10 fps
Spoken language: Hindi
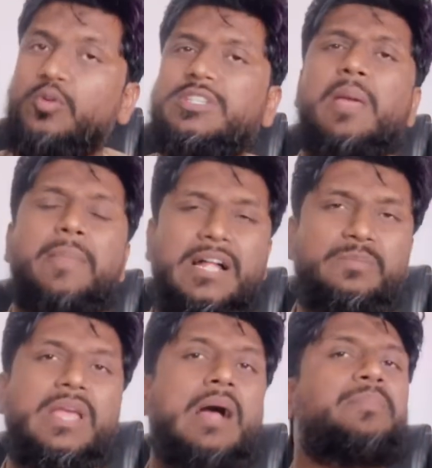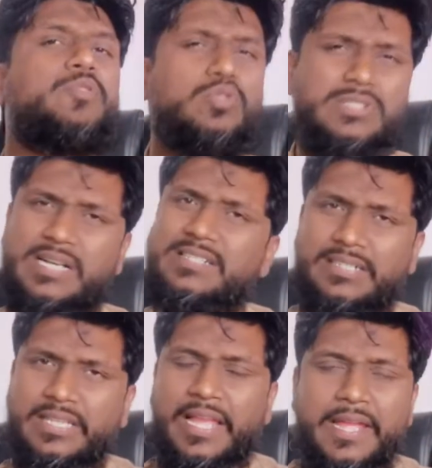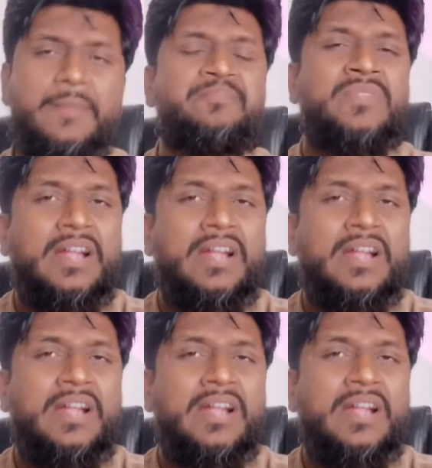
उसके बाद भी आप यूज कर सकते हैं